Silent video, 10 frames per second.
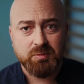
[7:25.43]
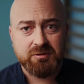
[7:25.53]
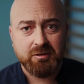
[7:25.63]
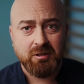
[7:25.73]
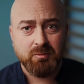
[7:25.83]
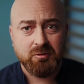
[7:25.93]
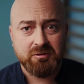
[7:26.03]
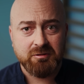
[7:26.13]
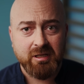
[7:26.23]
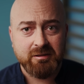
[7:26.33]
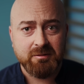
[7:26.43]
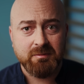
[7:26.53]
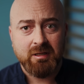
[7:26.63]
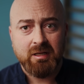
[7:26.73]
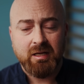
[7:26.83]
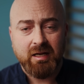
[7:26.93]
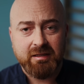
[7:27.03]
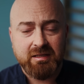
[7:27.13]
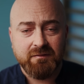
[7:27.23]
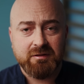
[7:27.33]
psychoemocjonalnym, a
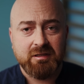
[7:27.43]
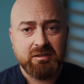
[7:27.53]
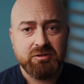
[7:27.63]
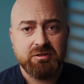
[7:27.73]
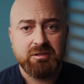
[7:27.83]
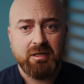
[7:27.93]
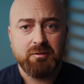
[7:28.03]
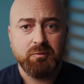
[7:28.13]
nawet nadciśnieniu.